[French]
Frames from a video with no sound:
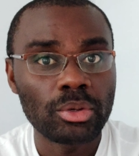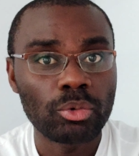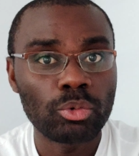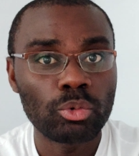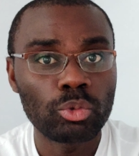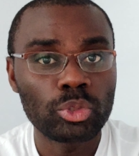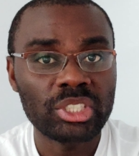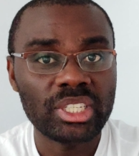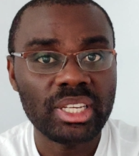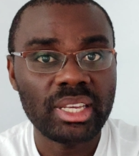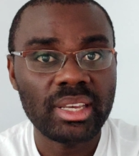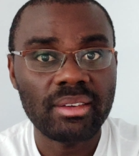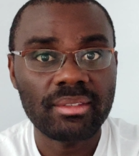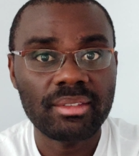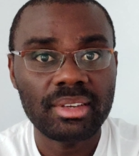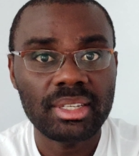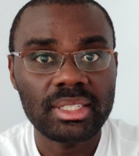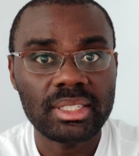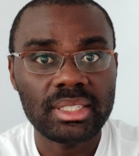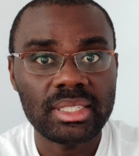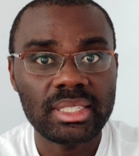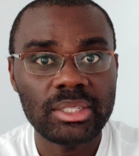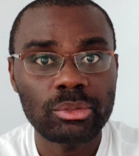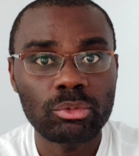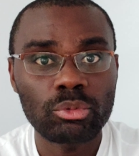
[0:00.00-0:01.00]
où j'ai
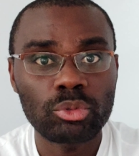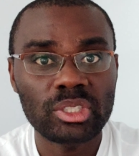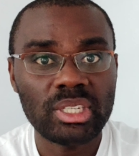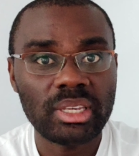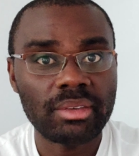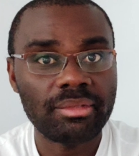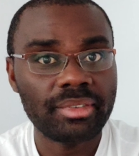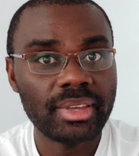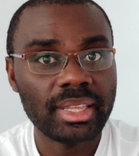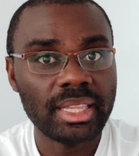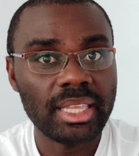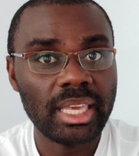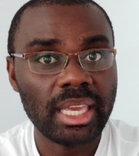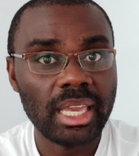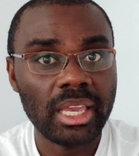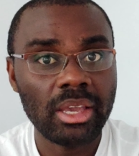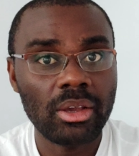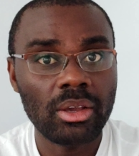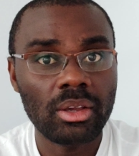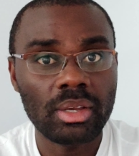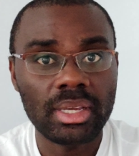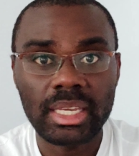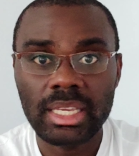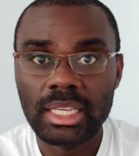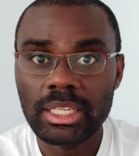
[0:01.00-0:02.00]
investi, où j'ai fait des
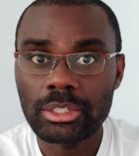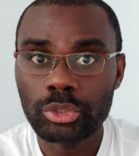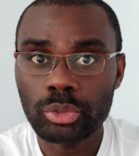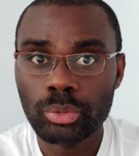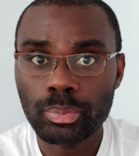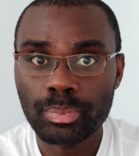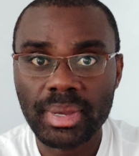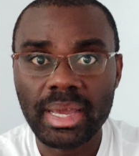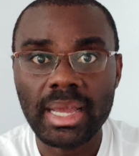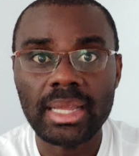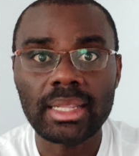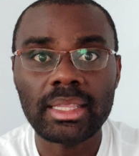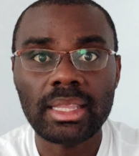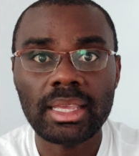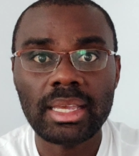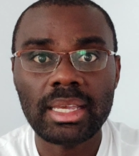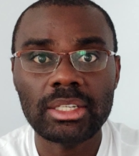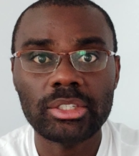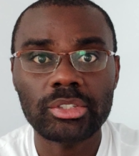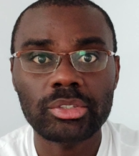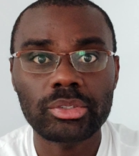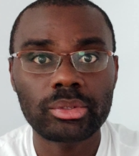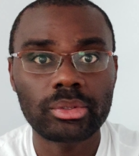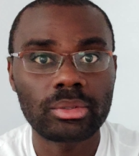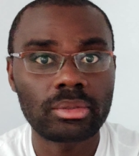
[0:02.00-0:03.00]
gains et je
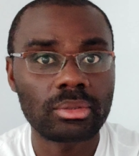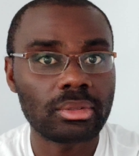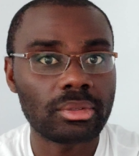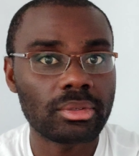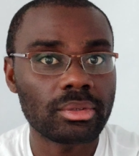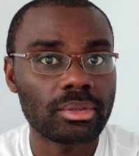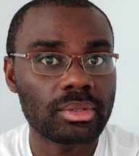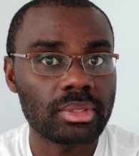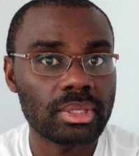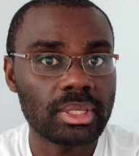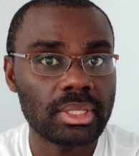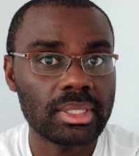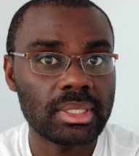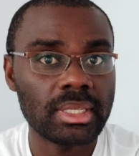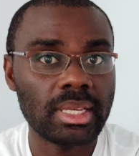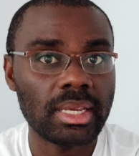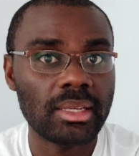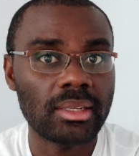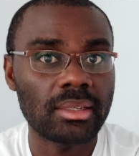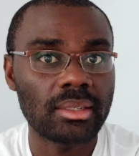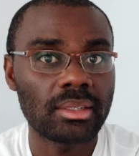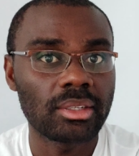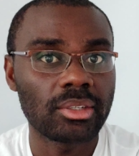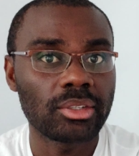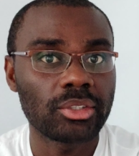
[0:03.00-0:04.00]
partage. Donc, euh, c'est
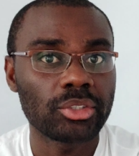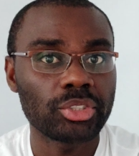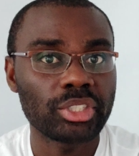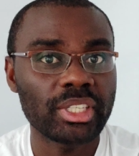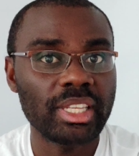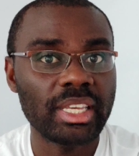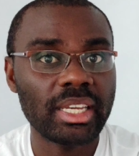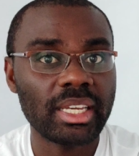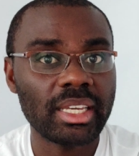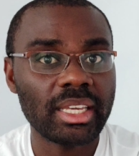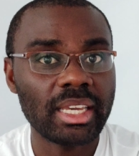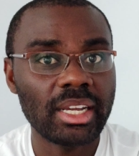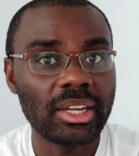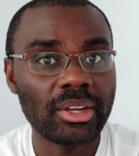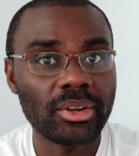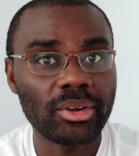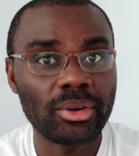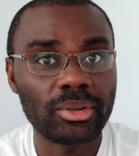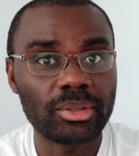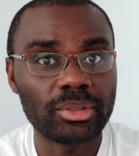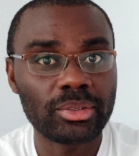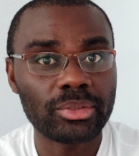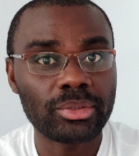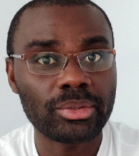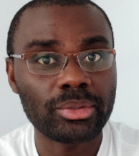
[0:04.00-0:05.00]
ça. Je n'ai rien
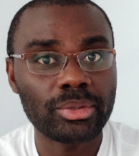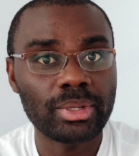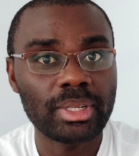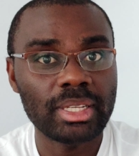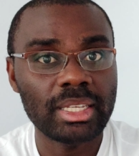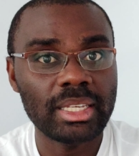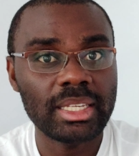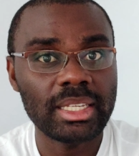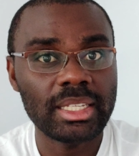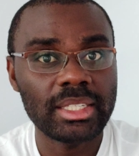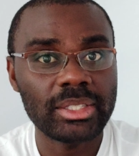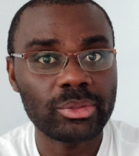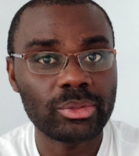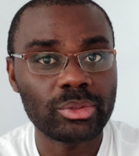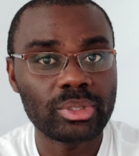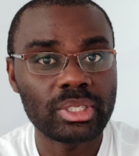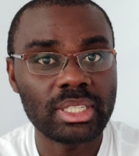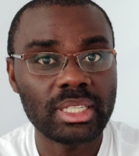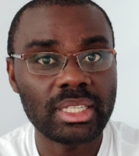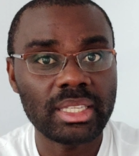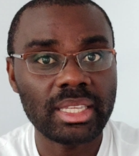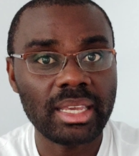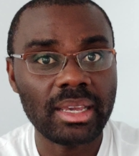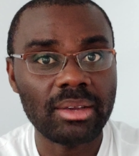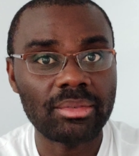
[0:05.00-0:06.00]
contre les
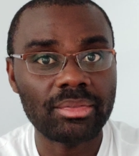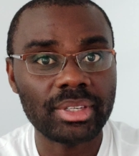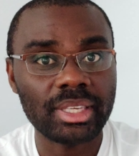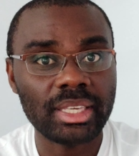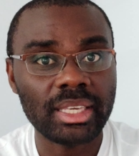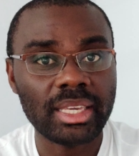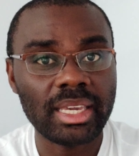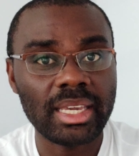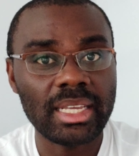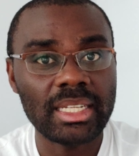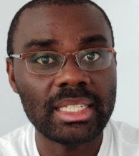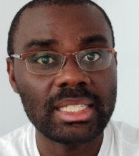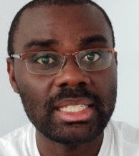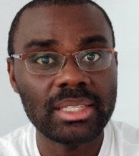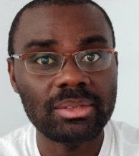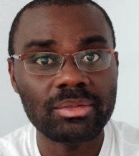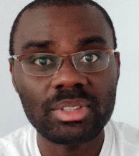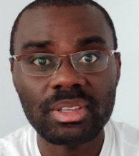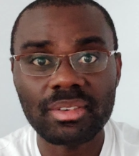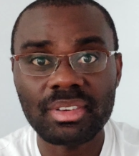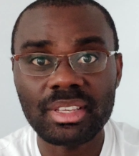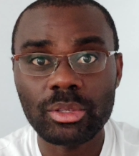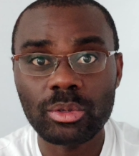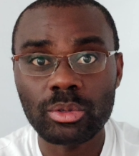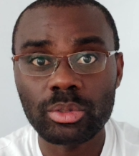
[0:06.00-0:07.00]
sociétés africaines. Si
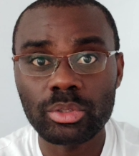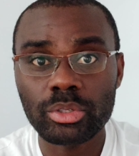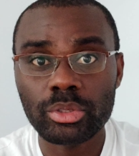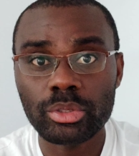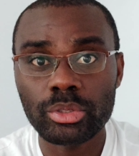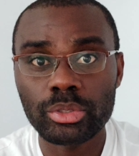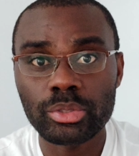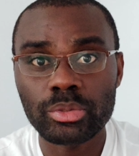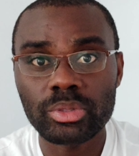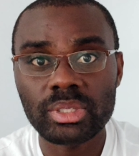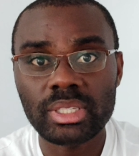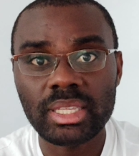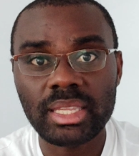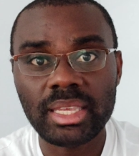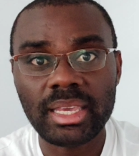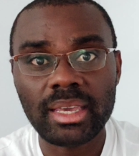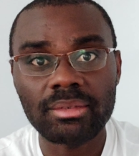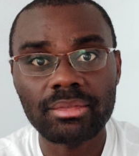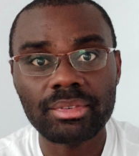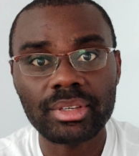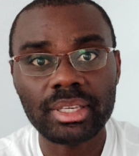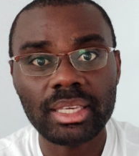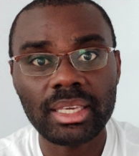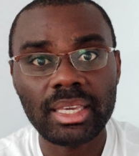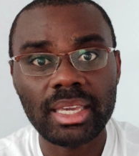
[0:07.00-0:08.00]
vous avez d'autres sociétés
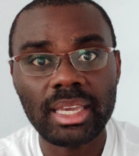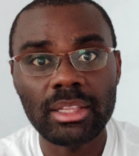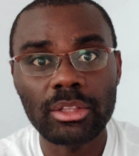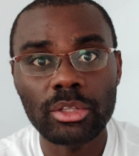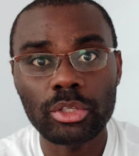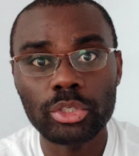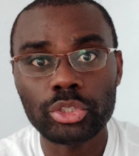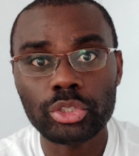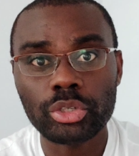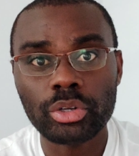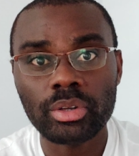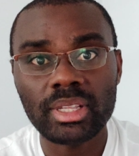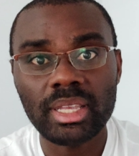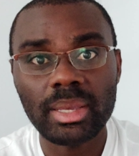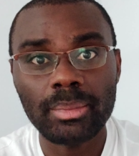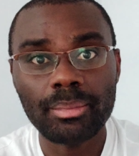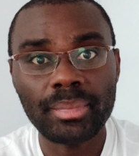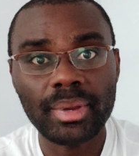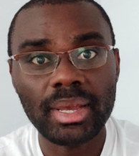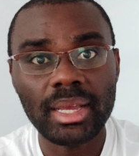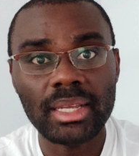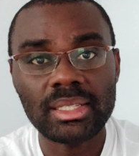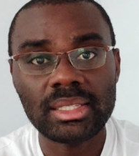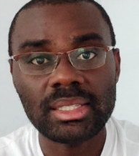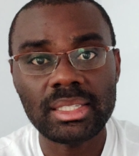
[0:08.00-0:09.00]
africaines que je ne connais
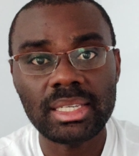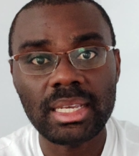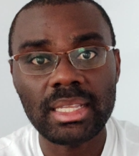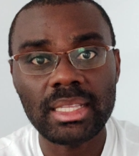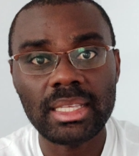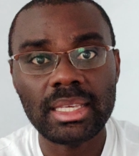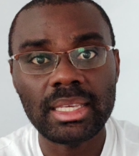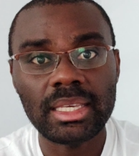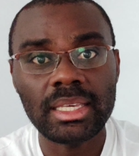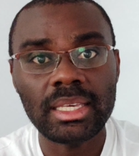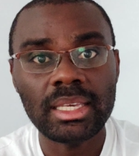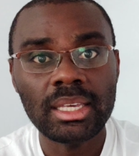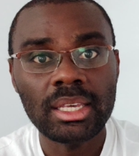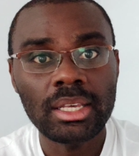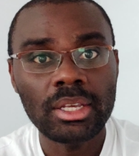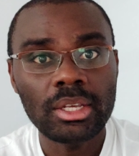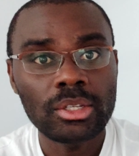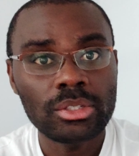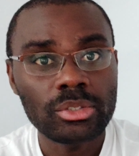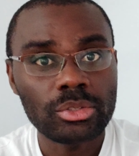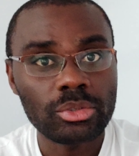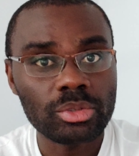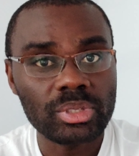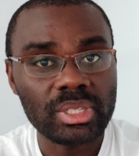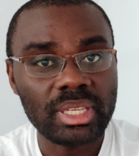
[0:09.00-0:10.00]
pas, s'il y a des
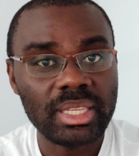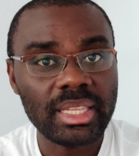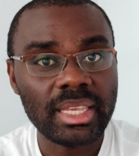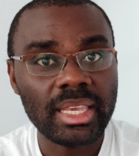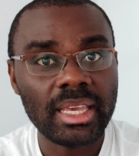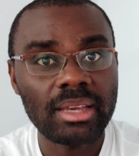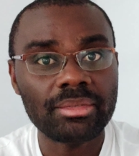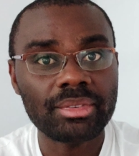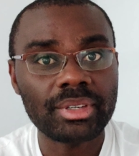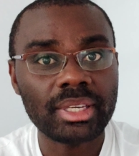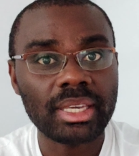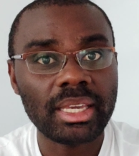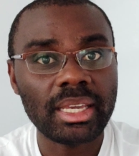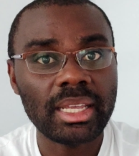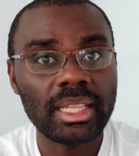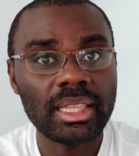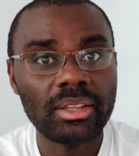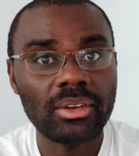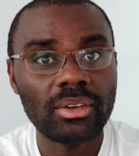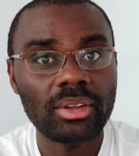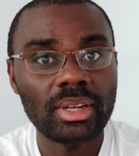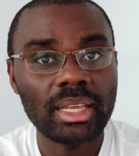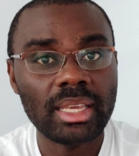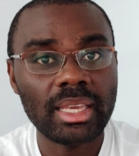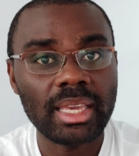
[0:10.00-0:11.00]
sociétés africaines
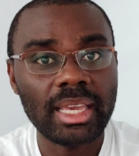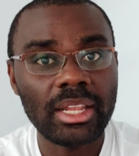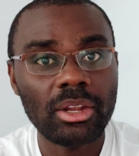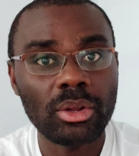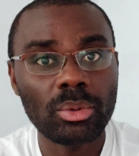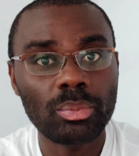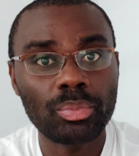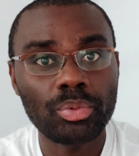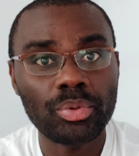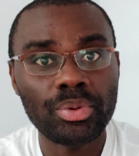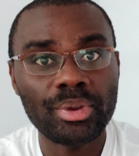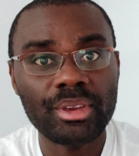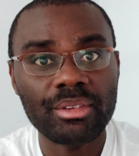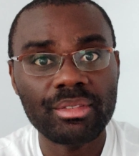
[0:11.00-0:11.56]
dans lesquelles on peut